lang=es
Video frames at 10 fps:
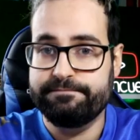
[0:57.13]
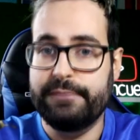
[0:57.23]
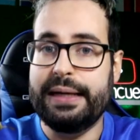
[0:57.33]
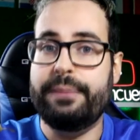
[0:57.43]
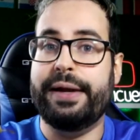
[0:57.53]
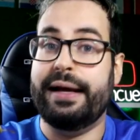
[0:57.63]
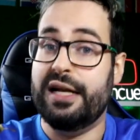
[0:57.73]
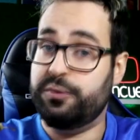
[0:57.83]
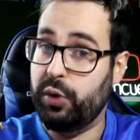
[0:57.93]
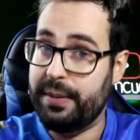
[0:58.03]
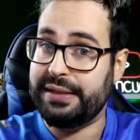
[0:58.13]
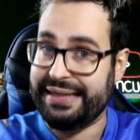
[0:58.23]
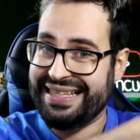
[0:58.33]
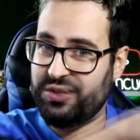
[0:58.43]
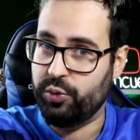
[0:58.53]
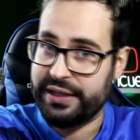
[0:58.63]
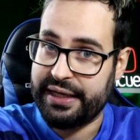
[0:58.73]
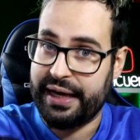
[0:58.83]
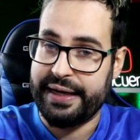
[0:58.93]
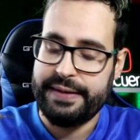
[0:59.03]
¿Vale? Para que las pruebas
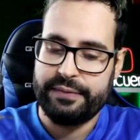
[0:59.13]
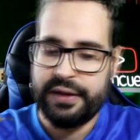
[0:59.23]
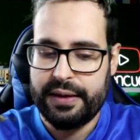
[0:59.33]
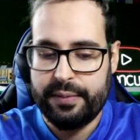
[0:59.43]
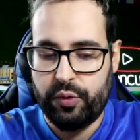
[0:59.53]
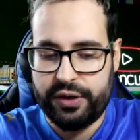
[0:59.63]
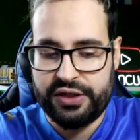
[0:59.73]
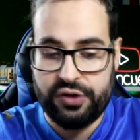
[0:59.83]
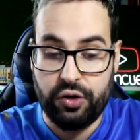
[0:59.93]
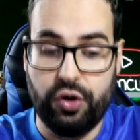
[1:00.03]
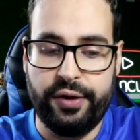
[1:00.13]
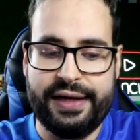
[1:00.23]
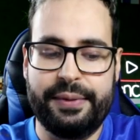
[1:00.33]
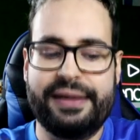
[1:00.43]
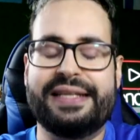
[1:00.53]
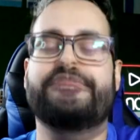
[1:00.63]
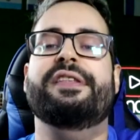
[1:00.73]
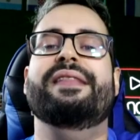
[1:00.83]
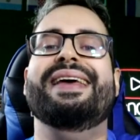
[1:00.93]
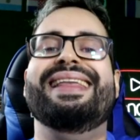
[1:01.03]
estuviesen ahí, porque si lógicamente es
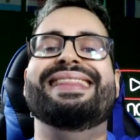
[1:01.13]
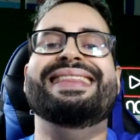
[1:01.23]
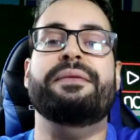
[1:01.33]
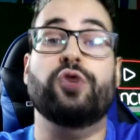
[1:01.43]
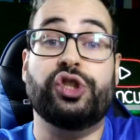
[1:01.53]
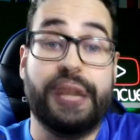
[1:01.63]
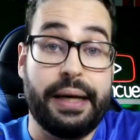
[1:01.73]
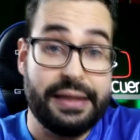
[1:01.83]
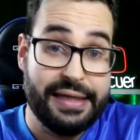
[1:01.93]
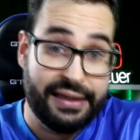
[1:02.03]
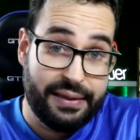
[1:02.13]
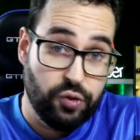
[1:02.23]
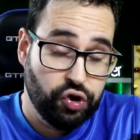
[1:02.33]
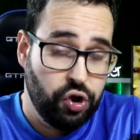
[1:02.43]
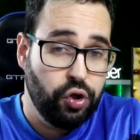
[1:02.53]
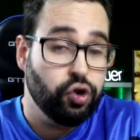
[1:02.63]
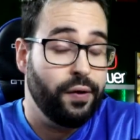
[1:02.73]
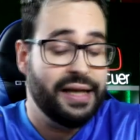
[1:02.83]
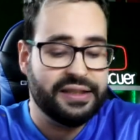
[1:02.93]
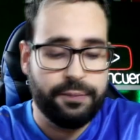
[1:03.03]
difícil de demostrar. Ya tenemos todo,
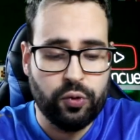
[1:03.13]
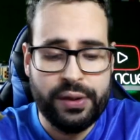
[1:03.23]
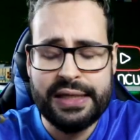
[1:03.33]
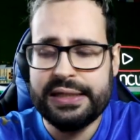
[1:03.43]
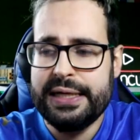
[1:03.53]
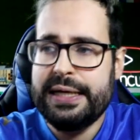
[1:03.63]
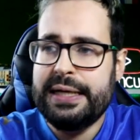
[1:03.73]
todas las capturas.